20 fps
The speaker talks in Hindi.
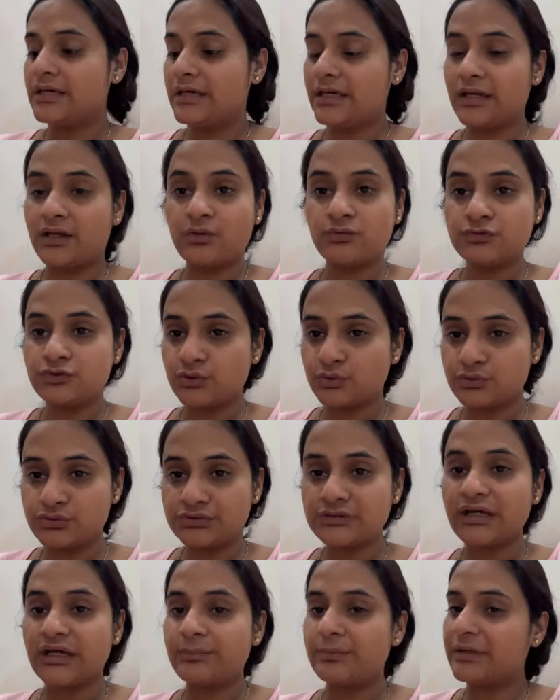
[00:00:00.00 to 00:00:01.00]
एक जो उस
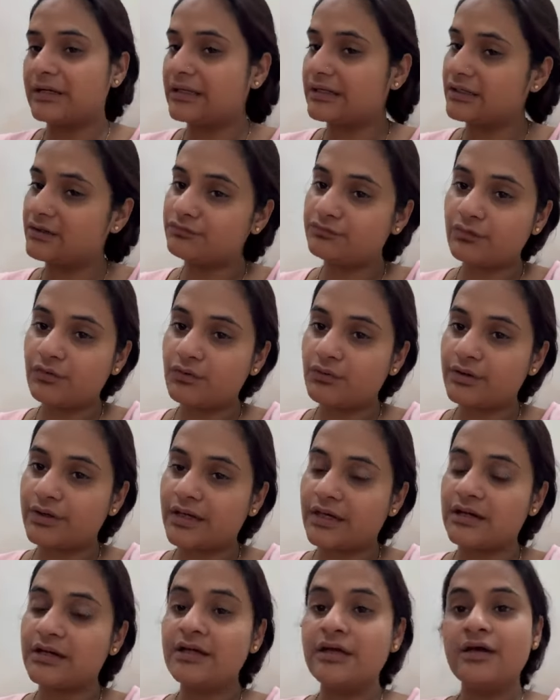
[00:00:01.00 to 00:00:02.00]
घर में रह रहे हैं वो हो
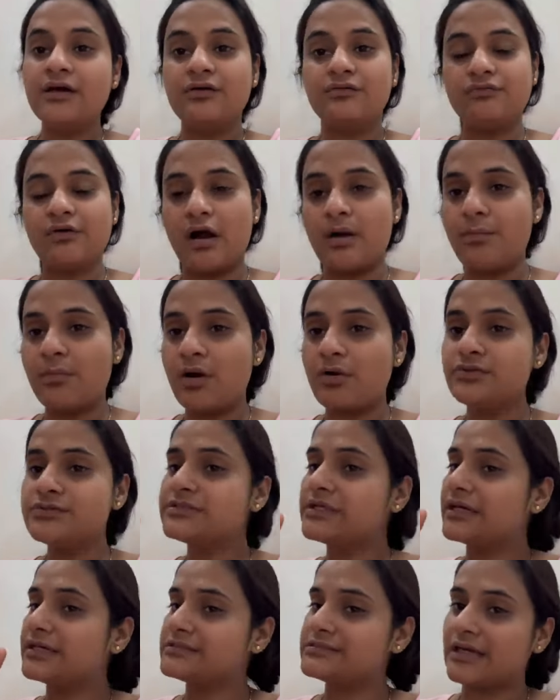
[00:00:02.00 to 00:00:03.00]
गया फार्म हाउस
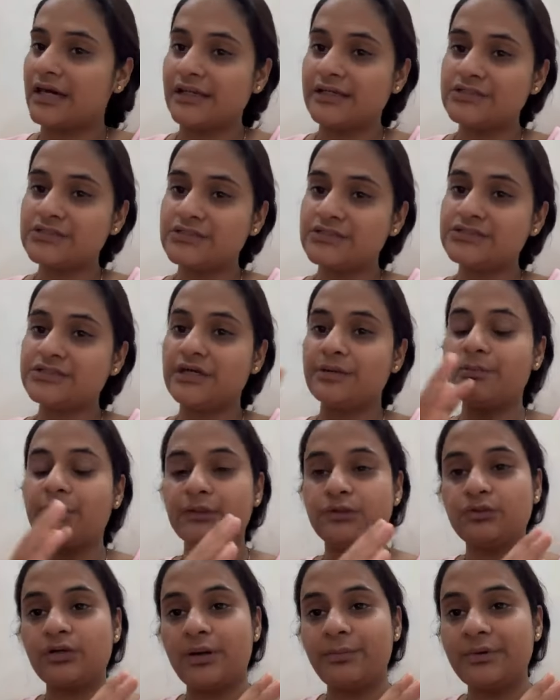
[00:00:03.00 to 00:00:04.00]
है सारी चीजें
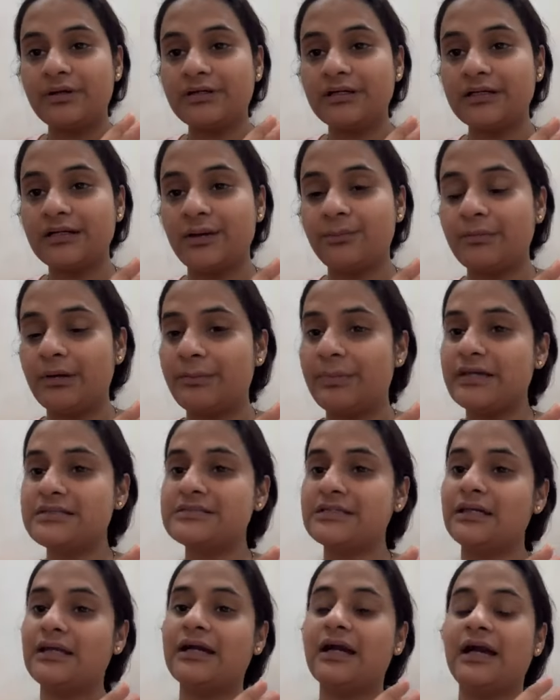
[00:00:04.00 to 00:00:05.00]
मथुरा में घर हमने
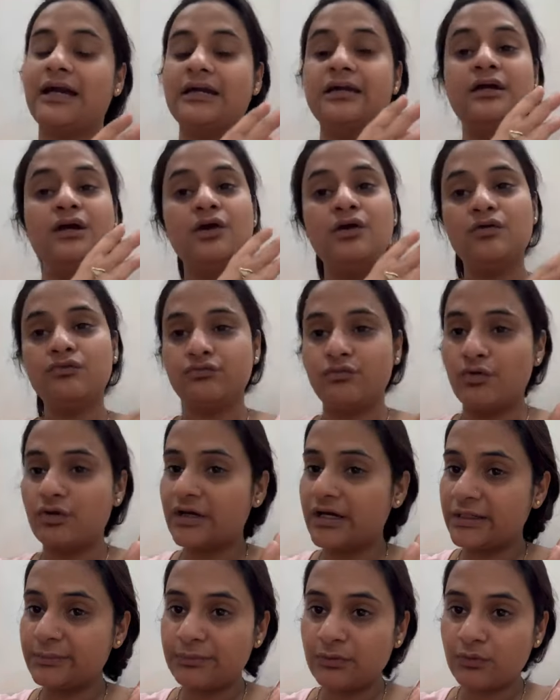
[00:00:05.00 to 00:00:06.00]
पैसे लगाए वो
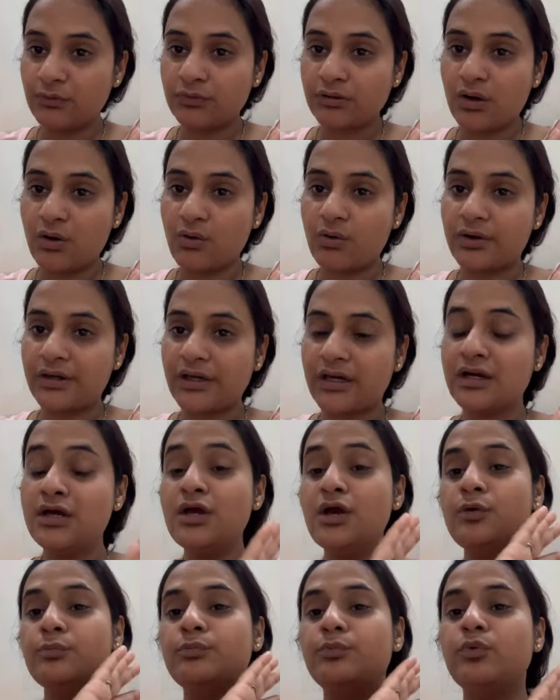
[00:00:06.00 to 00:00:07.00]
घर भी उनका हो गया
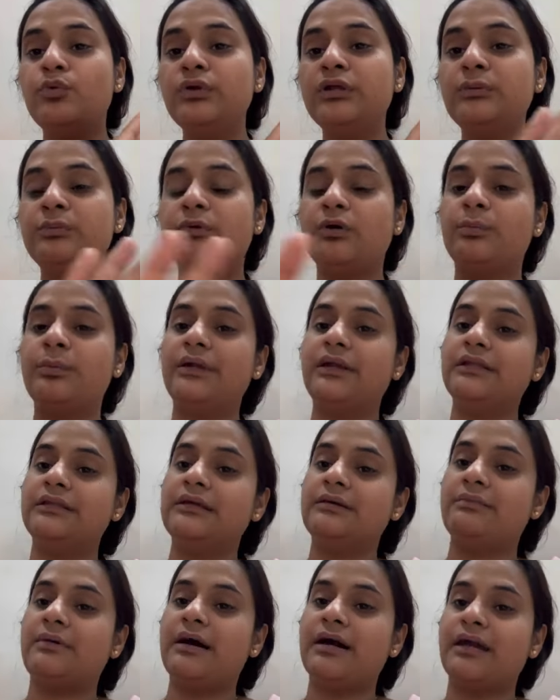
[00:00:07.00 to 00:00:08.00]
पूरी प्रॉपर्टी
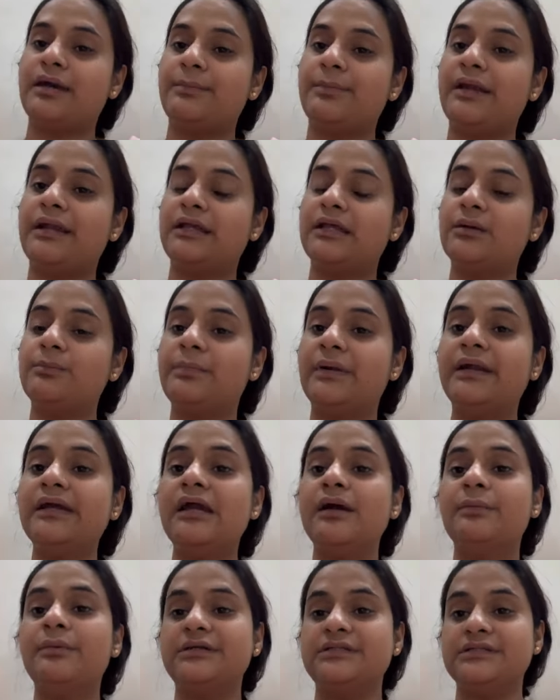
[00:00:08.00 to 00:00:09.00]
दबा के बैठे हैं
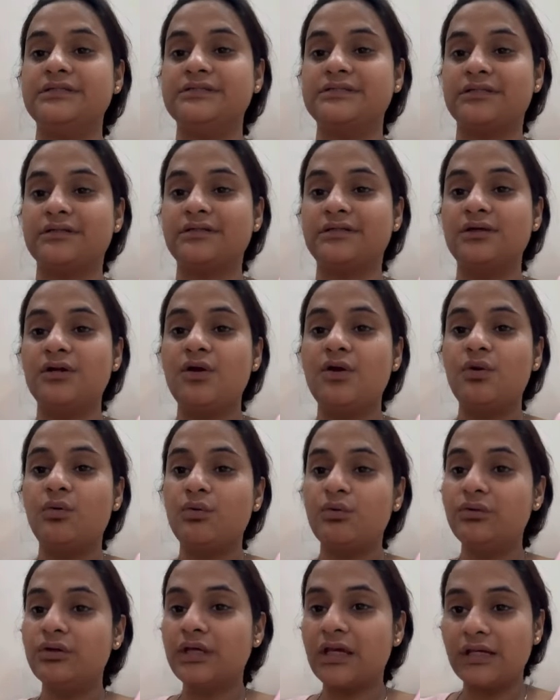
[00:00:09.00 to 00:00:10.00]
बढ़िया मजे से
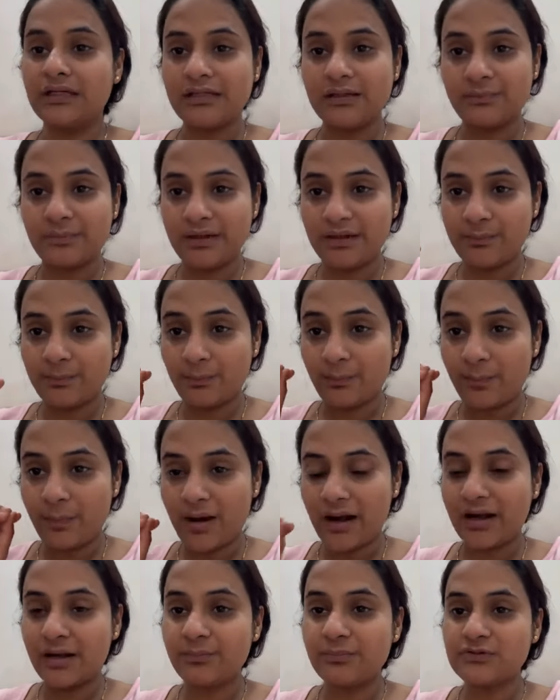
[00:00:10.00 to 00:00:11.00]
उनके लिए मैं
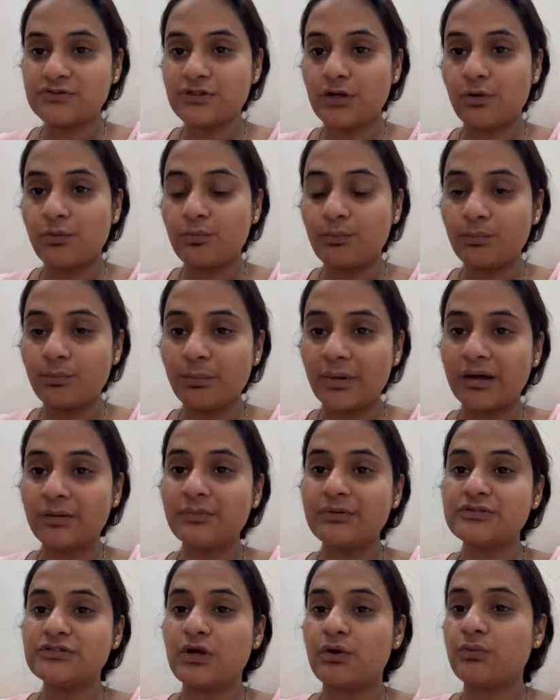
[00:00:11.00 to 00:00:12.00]
भाड़ में जाऊं मर
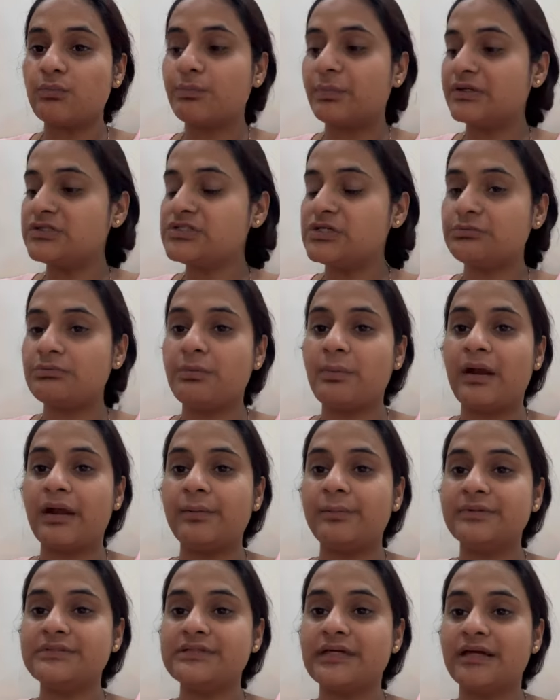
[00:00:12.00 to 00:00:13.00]
भी जाऊं बच्चे भी भाड़
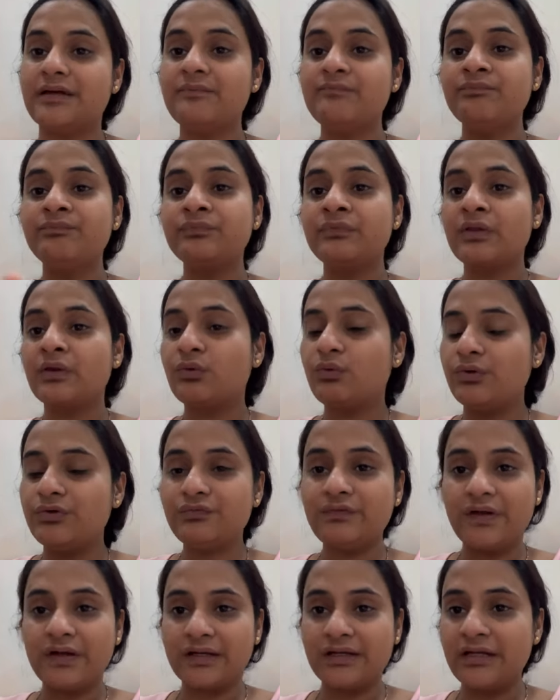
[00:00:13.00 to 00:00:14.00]
में जाए कोई
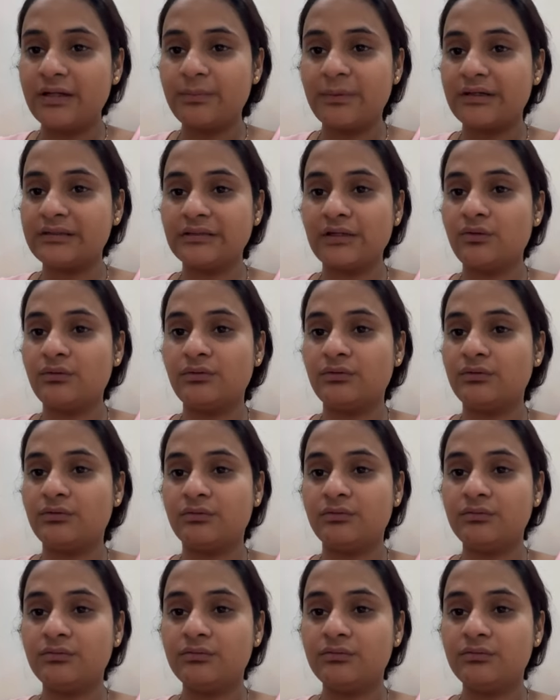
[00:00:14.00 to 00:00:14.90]
फ़र्क नहीं पड़ता उनको